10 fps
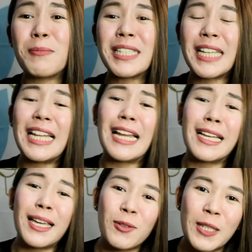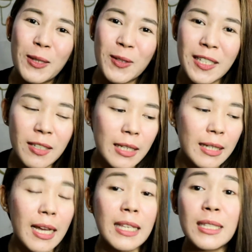Basta ilalagay ko dito sa
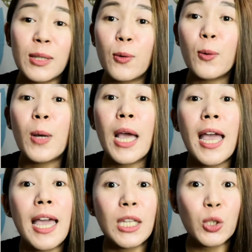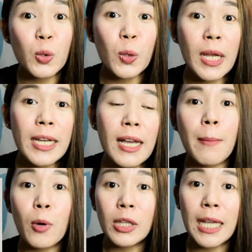screen guys yung itsura
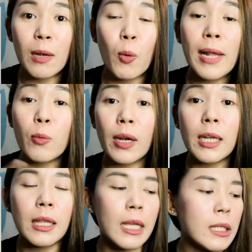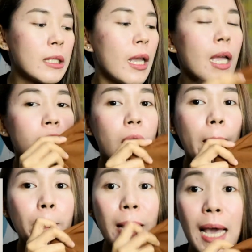ng model while wearing this
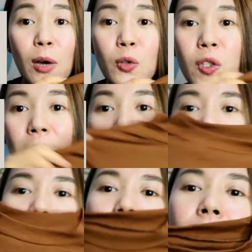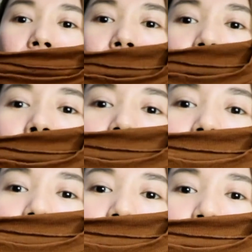um, blouse and
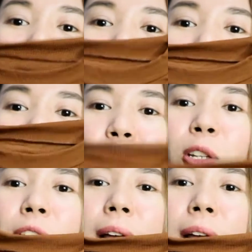Ayan guys, look at this color